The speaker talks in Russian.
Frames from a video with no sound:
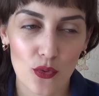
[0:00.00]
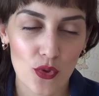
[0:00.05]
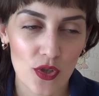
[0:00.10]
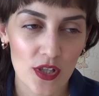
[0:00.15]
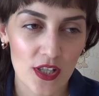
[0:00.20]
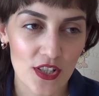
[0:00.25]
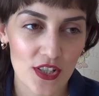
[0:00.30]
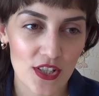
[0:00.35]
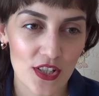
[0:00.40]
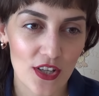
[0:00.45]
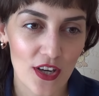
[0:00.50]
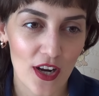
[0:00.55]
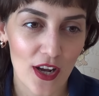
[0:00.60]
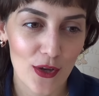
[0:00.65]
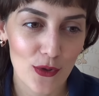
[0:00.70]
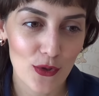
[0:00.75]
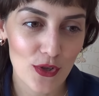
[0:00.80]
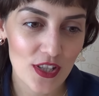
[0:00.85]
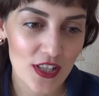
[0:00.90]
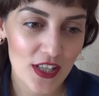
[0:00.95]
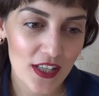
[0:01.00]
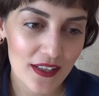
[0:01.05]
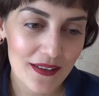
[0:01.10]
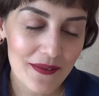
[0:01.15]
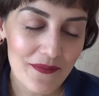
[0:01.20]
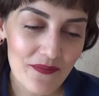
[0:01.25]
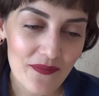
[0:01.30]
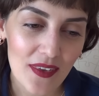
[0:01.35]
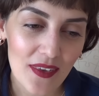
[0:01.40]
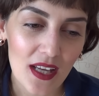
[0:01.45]
душераздирающая.
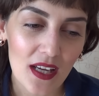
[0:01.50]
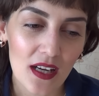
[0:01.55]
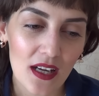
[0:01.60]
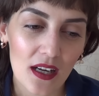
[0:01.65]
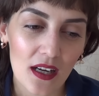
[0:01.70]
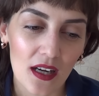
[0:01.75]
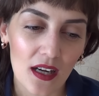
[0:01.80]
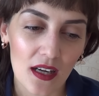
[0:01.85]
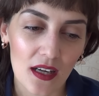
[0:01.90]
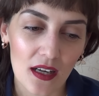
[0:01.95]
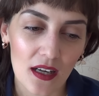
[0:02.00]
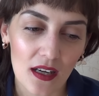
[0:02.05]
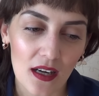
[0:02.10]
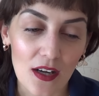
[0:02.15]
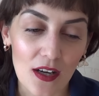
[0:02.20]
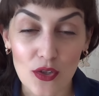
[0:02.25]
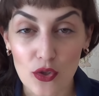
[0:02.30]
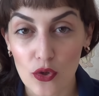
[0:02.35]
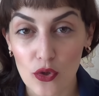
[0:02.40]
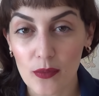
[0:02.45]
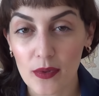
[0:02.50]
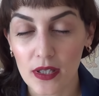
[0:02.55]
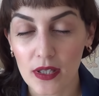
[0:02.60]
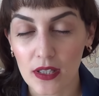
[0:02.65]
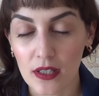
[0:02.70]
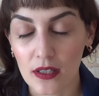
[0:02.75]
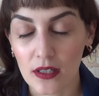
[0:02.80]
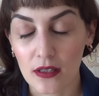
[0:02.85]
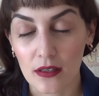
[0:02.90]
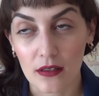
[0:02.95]
А,
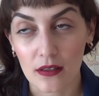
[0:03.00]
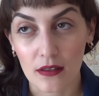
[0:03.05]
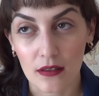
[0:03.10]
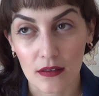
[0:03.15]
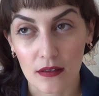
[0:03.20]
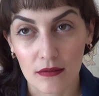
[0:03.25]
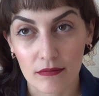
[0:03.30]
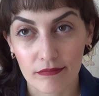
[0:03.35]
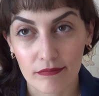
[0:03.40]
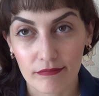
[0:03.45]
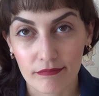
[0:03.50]
особенно